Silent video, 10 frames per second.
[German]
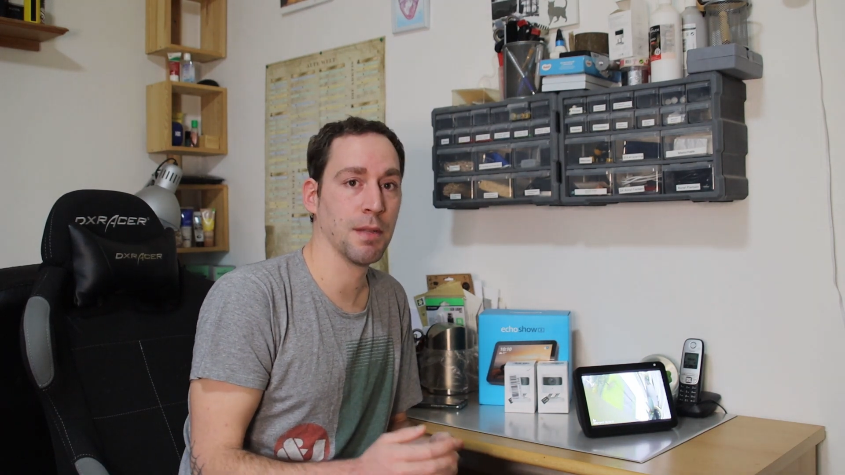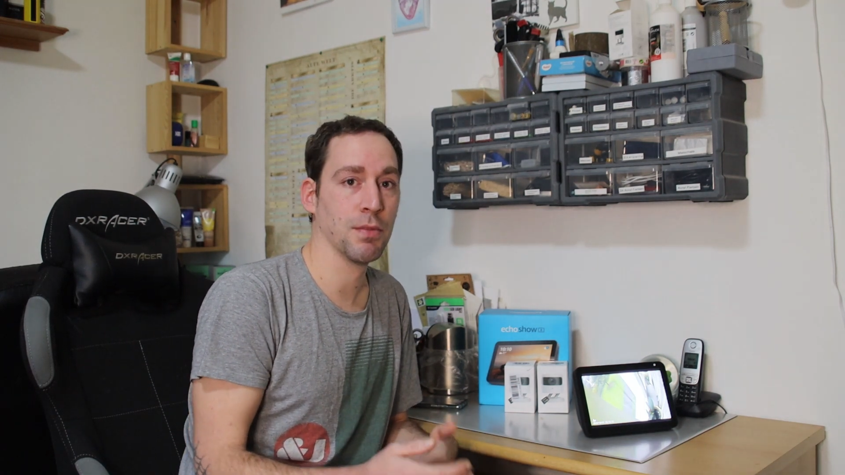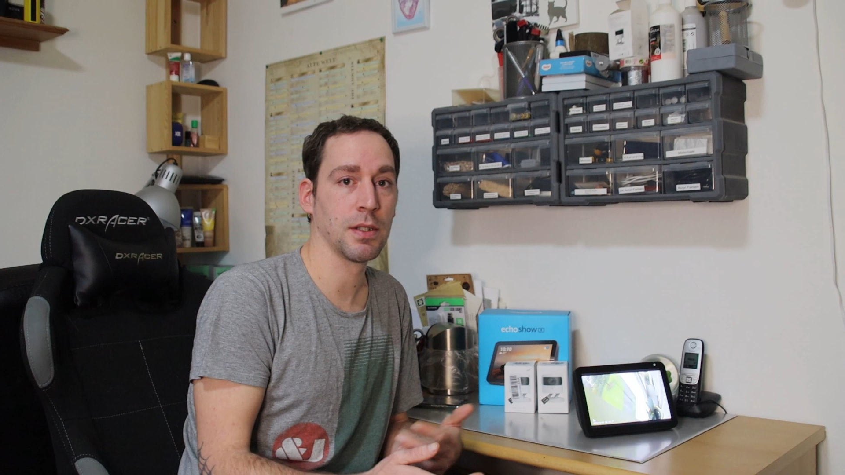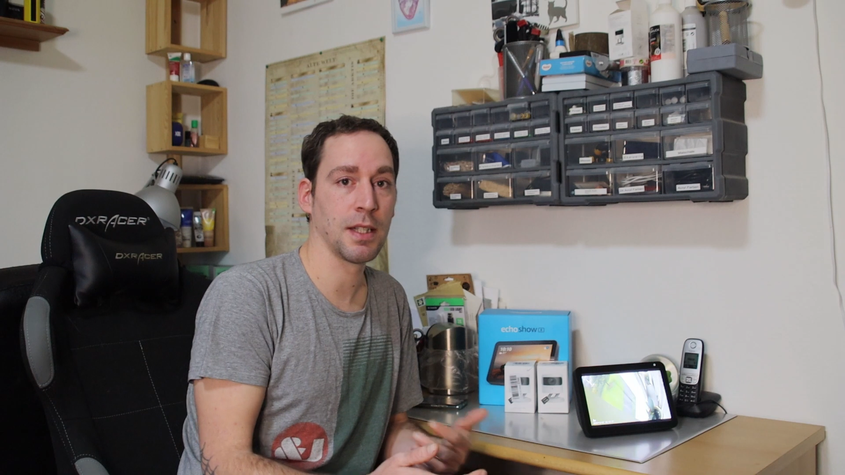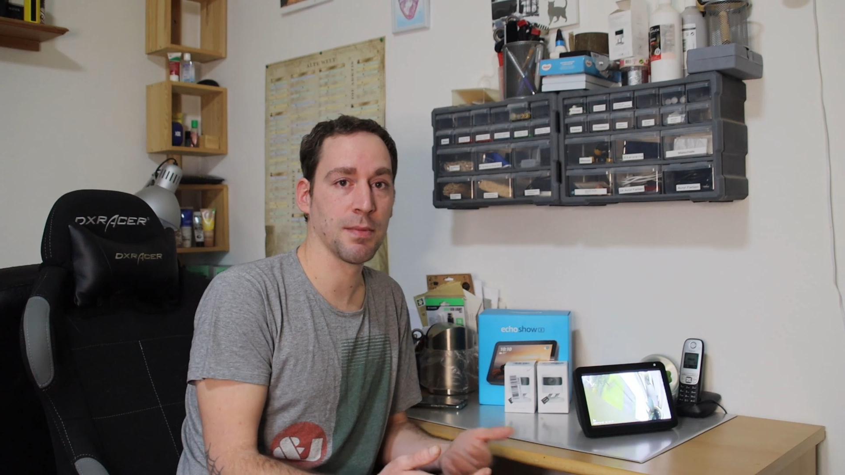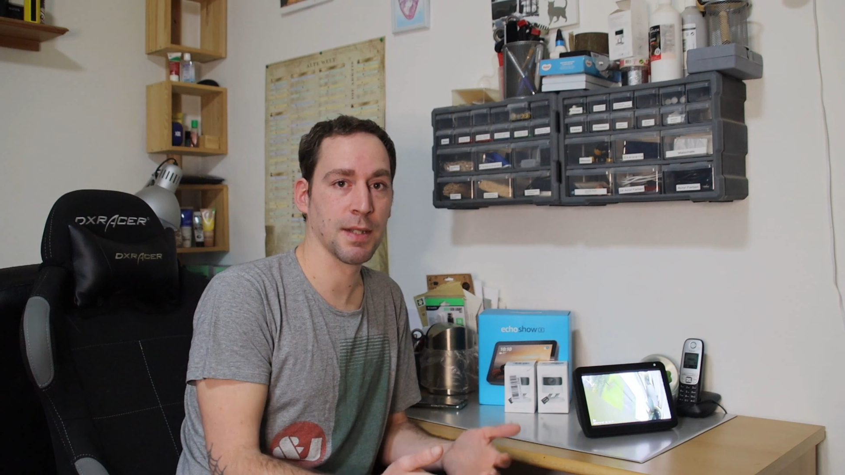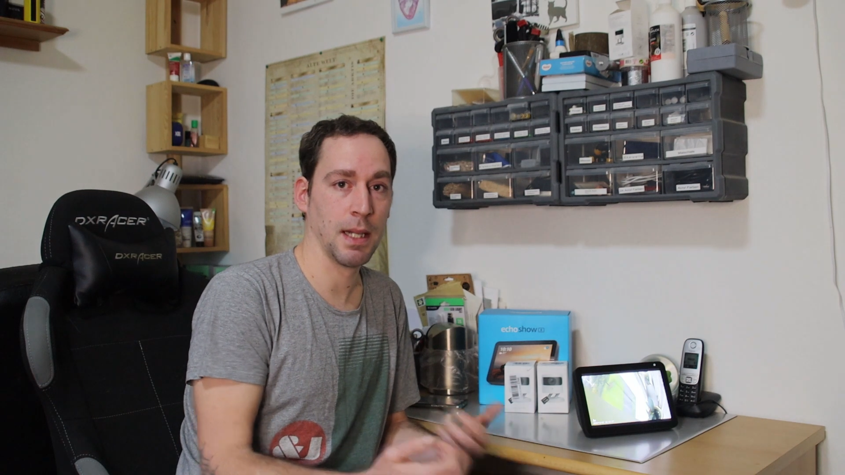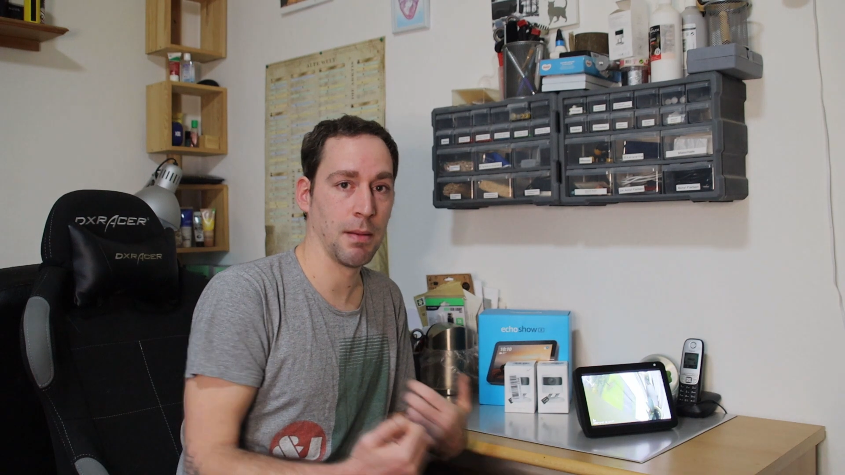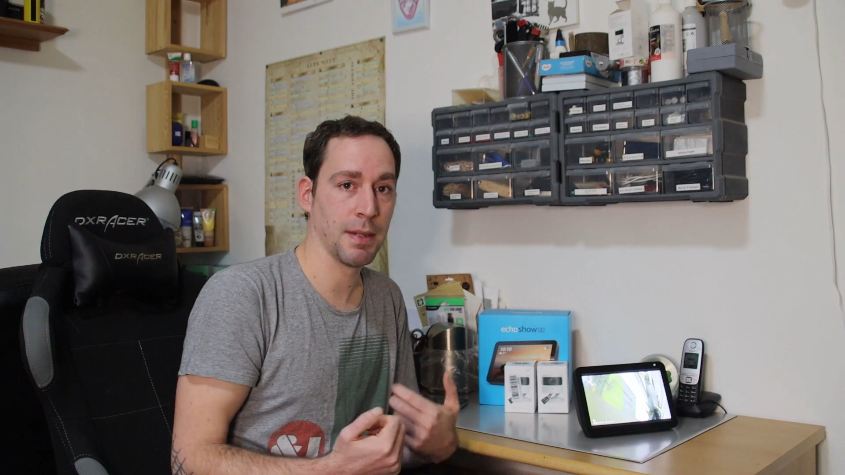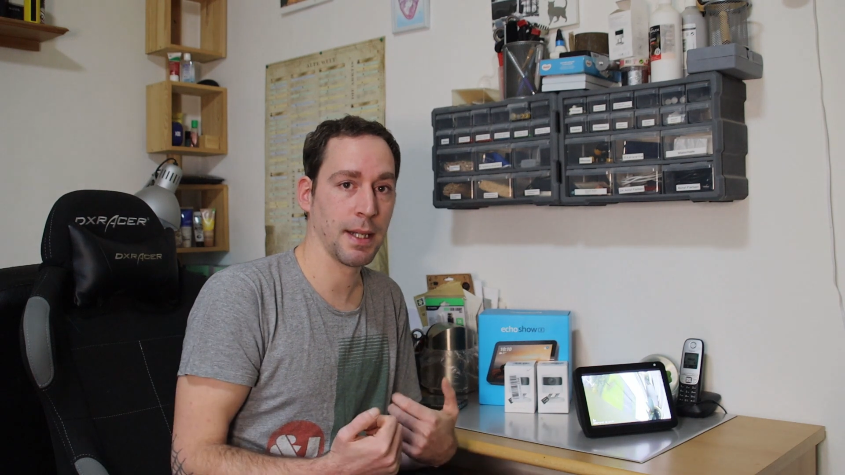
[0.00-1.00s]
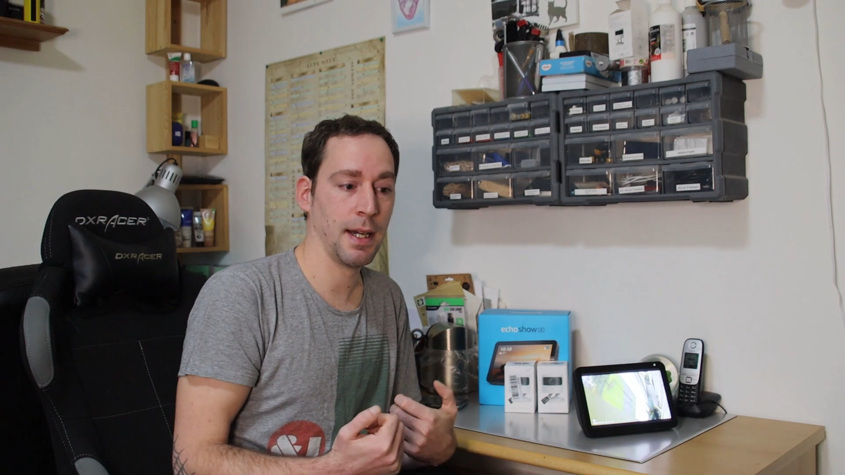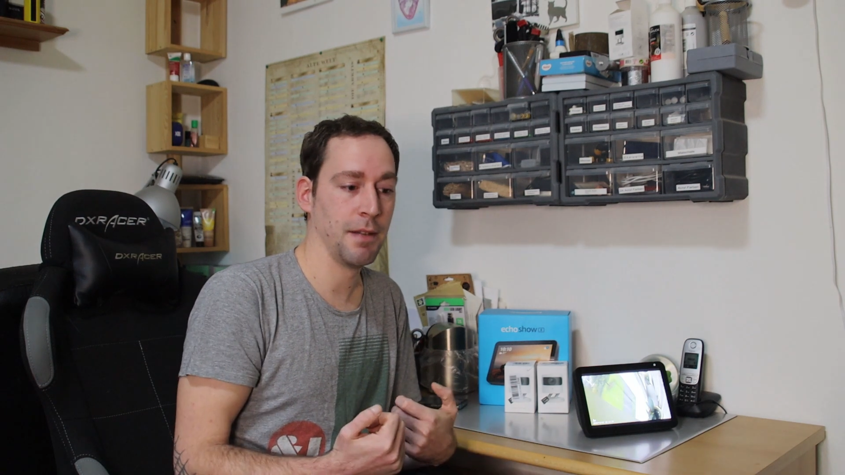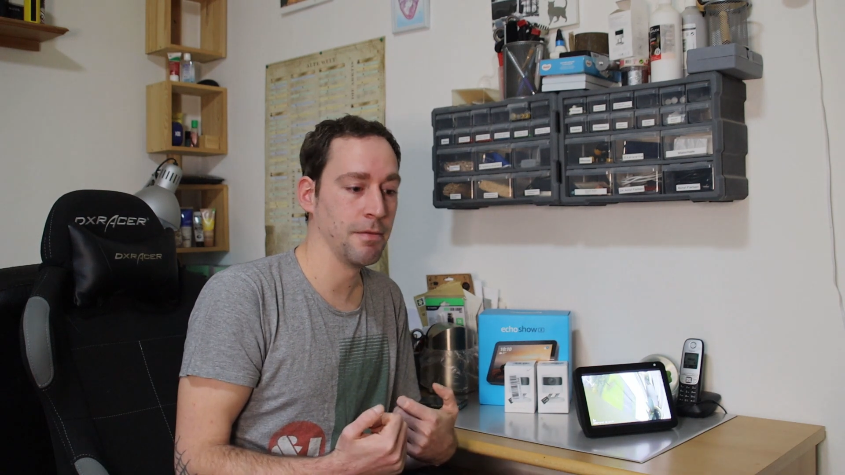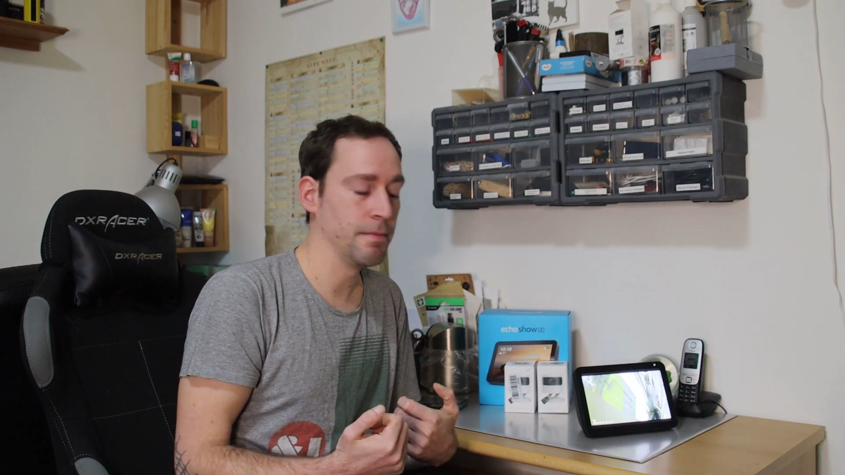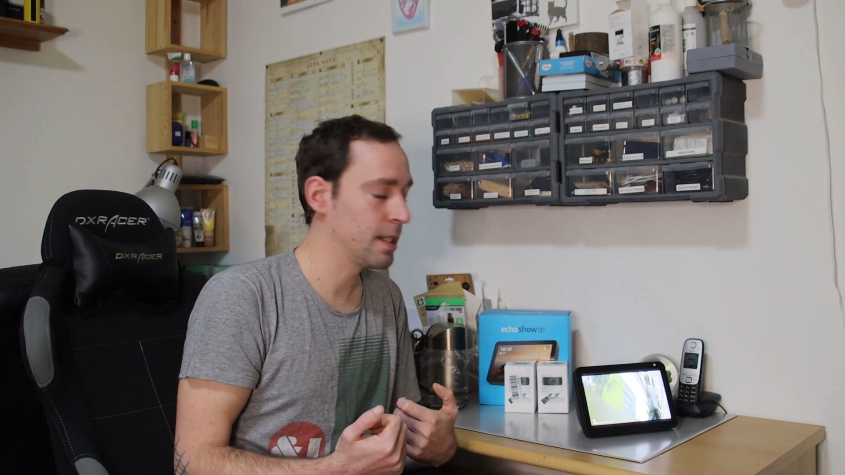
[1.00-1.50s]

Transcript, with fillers: Ich muss es erstmal selber begreifen.